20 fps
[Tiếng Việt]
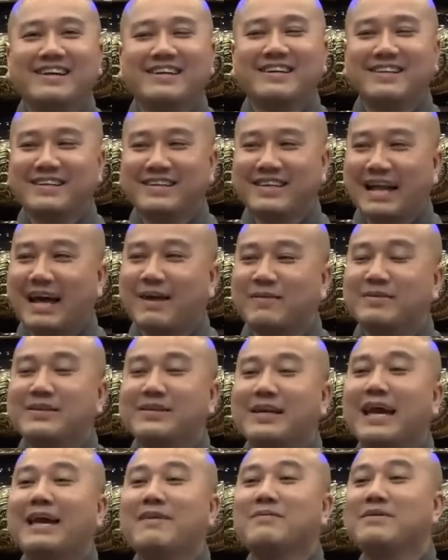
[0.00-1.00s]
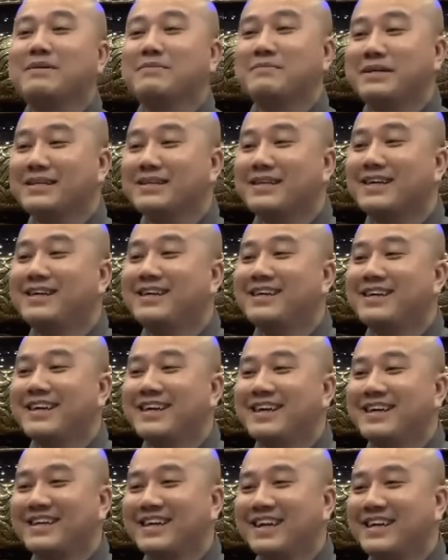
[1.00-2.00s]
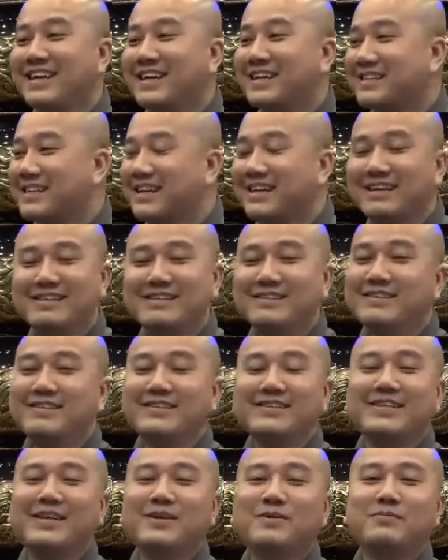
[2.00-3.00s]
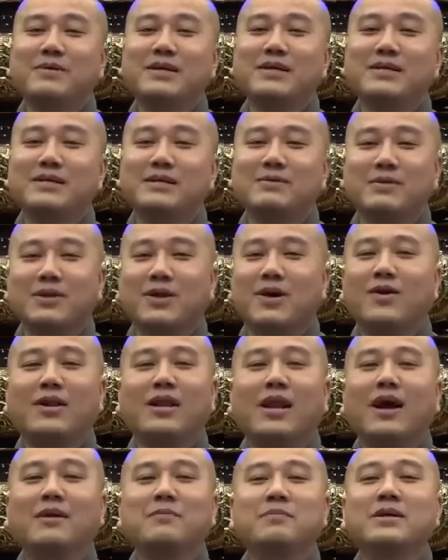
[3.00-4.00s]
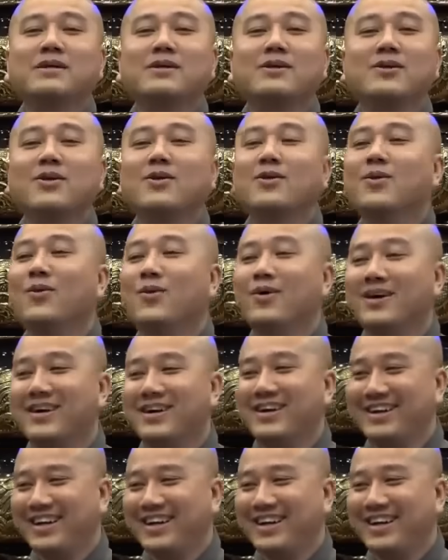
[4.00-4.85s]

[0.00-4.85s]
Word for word: Làm như em là biết, nghĩa là trên dưới gì cũng biết, nhưng mà thôi lỡ biết thì nói luôn.